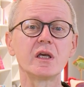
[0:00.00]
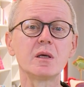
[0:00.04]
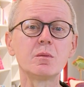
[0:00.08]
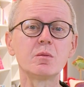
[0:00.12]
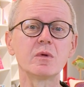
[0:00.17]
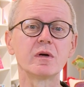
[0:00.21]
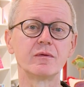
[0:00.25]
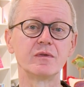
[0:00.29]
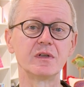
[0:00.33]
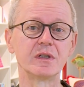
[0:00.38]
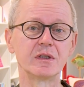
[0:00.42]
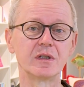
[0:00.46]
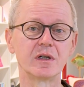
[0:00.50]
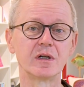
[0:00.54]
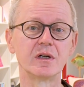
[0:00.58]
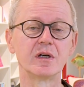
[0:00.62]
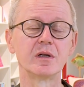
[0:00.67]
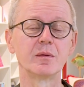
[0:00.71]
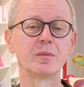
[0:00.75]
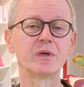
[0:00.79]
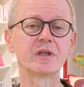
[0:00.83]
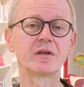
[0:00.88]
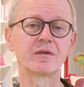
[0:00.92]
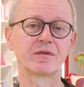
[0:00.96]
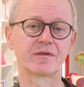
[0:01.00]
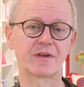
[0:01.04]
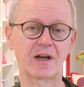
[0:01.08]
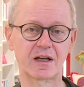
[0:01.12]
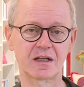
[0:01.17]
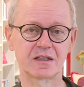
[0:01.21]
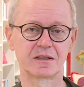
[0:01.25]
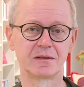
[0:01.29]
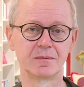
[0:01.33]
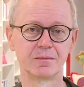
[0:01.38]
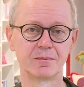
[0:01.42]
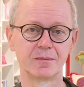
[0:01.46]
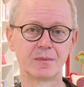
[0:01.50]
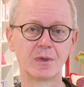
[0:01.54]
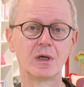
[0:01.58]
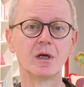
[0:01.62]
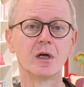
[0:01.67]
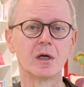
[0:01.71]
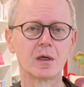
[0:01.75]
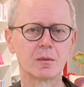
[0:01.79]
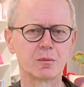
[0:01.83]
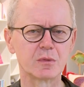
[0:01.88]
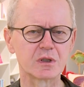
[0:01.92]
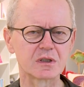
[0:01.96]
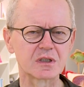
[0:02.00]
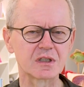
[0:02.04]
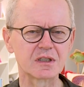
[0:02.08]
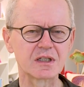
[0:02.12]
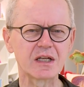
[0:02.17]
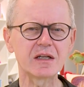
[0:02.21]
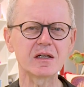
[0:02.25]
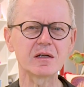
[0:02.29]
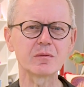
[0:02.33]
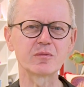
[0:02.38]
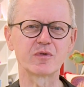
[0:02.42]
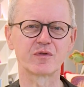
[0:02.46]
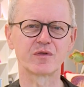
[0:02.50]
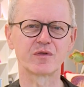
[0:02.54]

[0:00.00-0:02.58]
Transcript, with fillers: immer wieder mit Fakten. Mit denen